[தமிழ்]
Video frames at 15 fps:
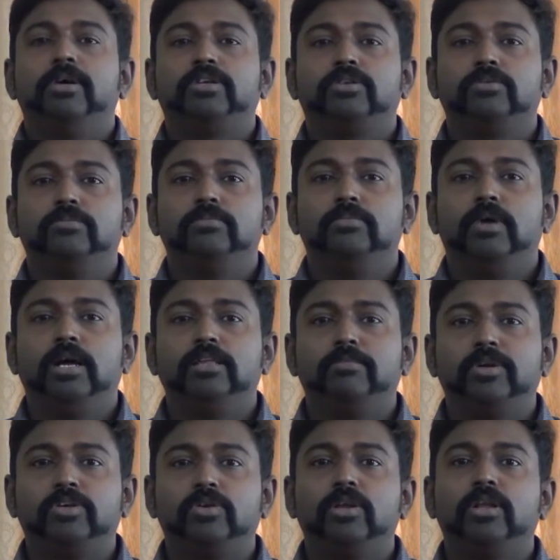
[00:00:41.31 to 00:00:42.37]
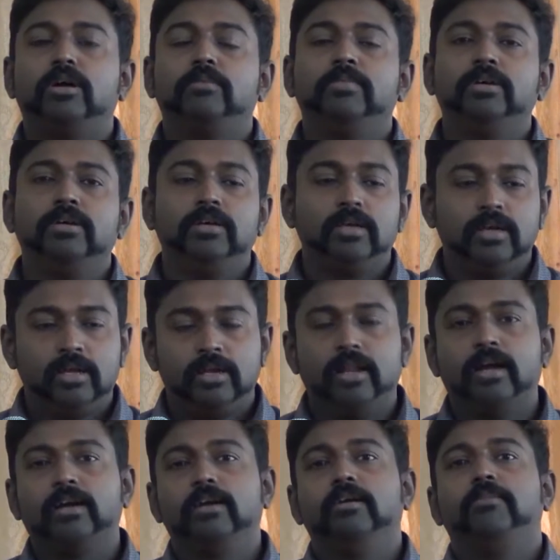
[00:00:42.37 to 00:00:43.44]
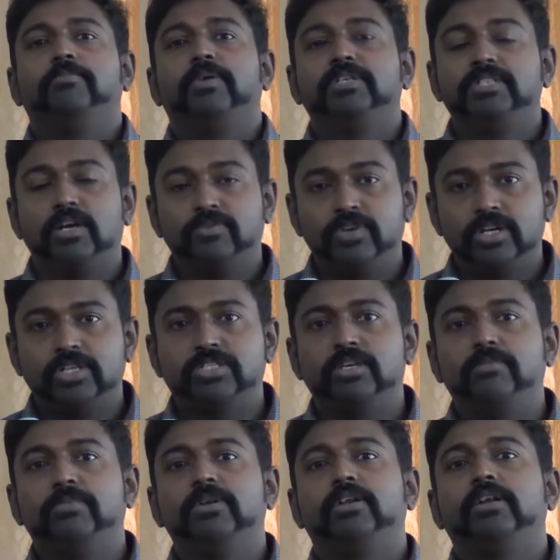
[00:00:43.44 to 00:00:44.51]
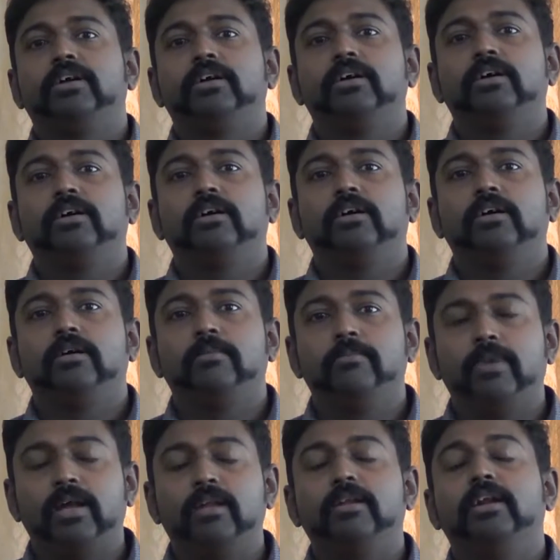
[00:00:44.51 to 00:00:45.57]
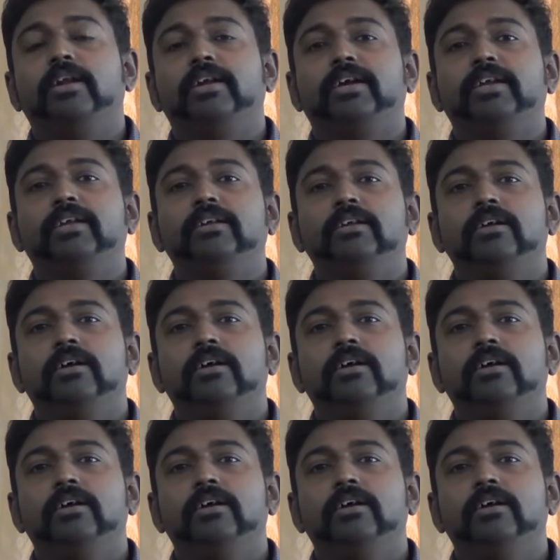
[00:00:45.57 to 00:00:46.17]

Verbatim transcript: மற்றும் அது மட்டும் இல்லாமல் நாங்கள் பிரஜா விருட்சம்ன்ற மரநடுகை நடுகை